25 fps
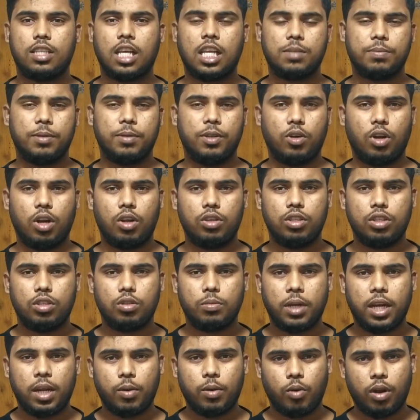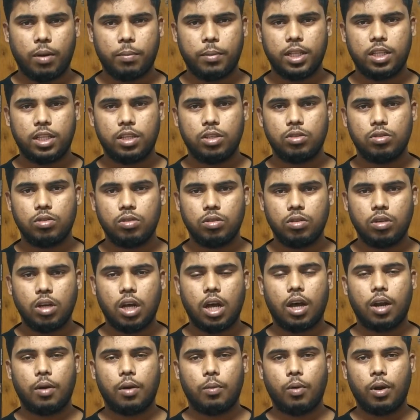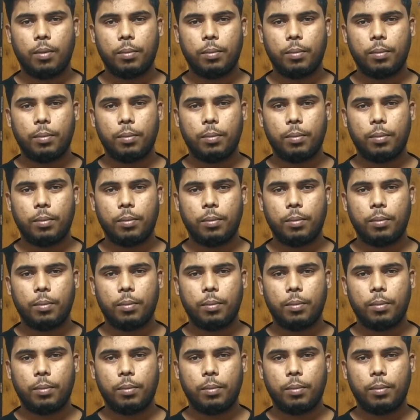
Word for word: সাসপেন্ড করা হয়েছে তোমার ওয়ান মান্থের জন্য আর